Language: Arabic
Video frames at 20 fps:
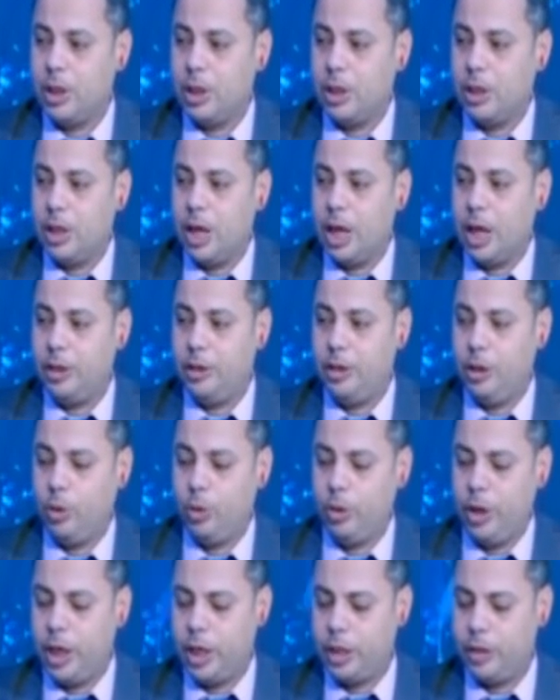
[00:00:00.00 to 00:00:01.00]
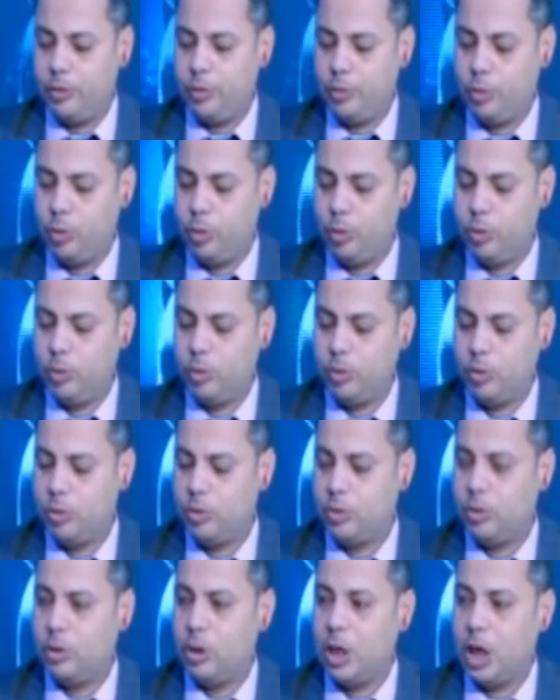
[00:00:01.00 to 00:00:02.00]
هديله نيجاتيف 2
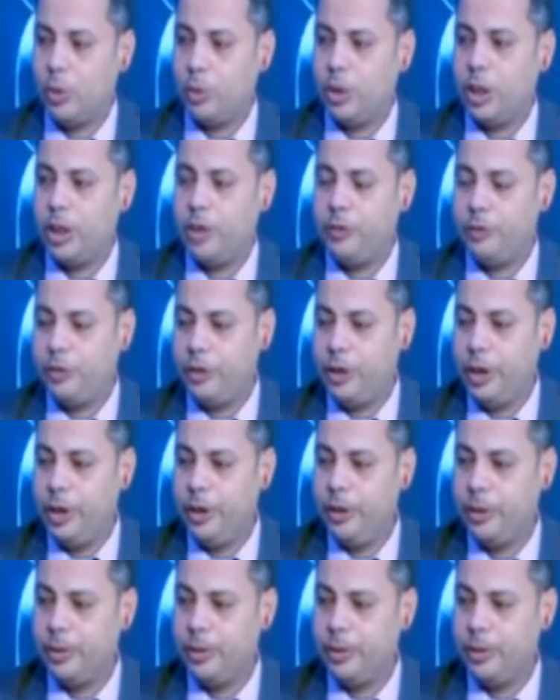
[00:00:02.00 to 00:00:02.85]
أو نيجاتيف 3